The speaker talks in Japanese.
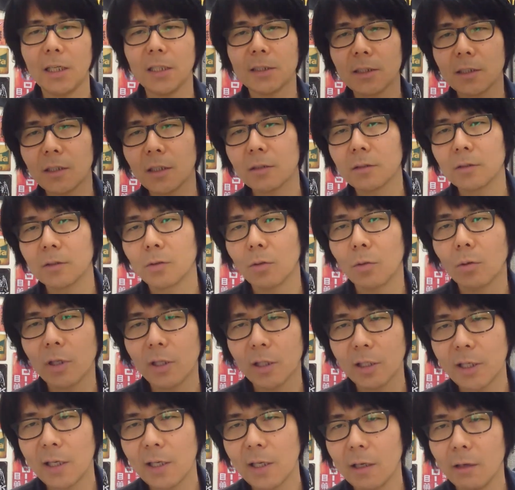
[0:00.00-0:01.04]
朝香くんと俺
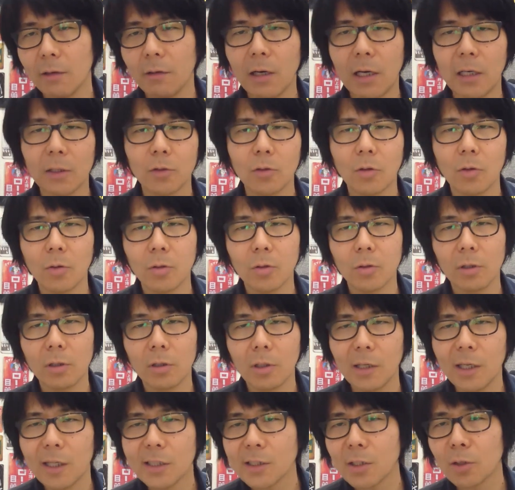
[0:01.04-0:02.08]
で、
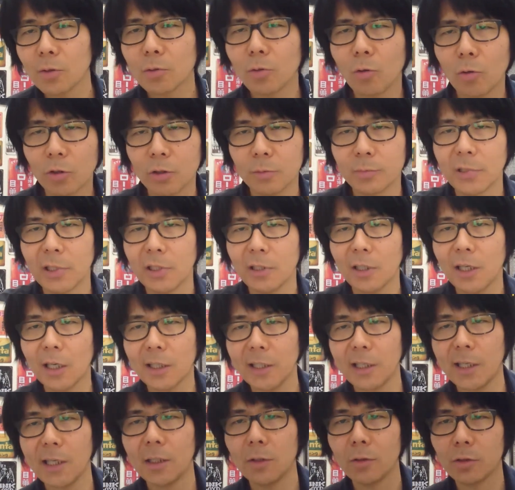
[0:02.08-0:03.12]
ラジオトークみたいな
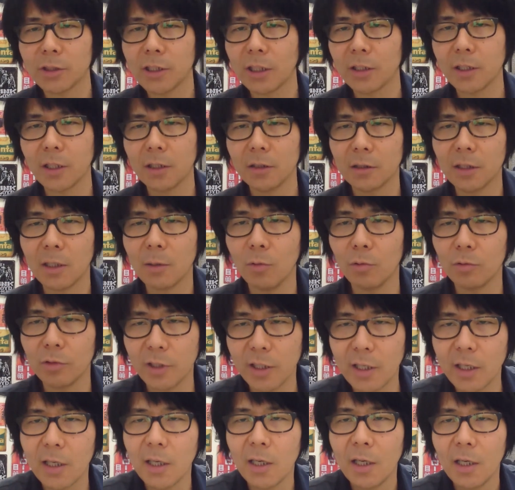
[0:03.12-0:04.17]
掛け合いのチャンネルだもん
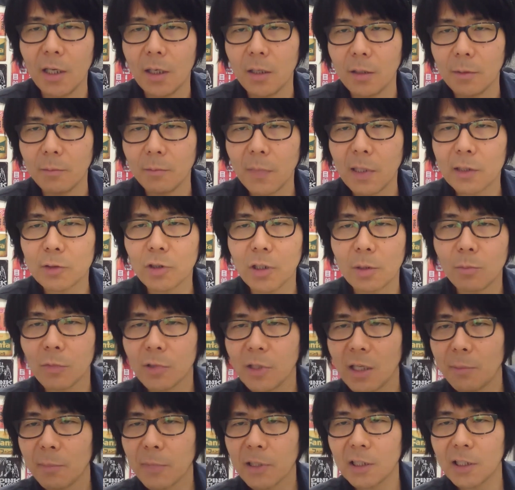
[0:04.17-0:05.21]
で、まあそれ
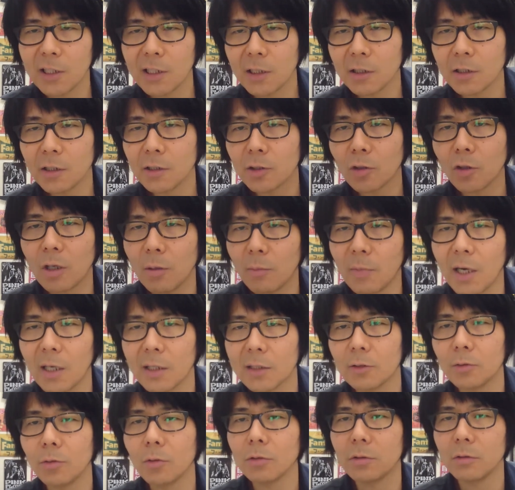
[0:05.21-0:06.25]
もね、まだリンクとかも
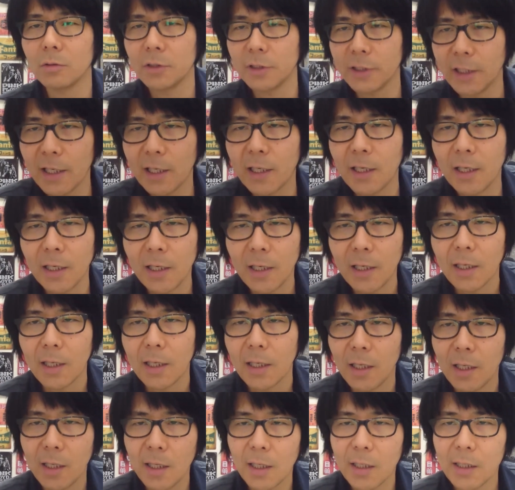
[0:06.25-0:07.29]
貼っとくんで、
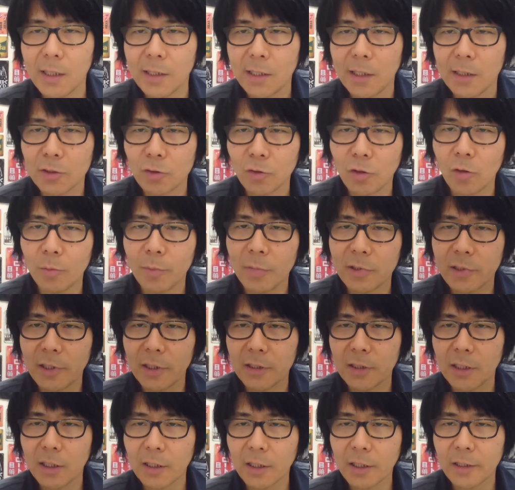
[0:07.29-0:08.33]
それを見て
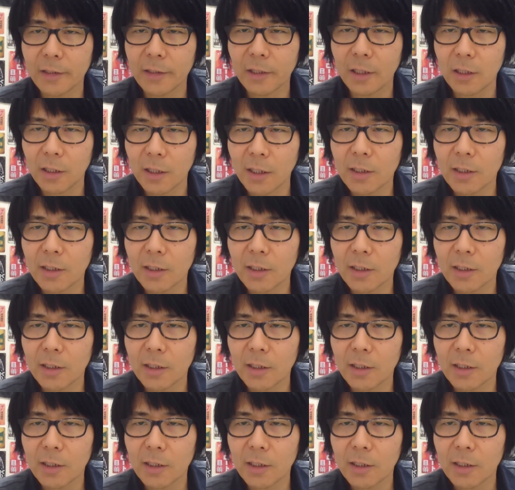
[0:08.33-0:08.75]
いただけたら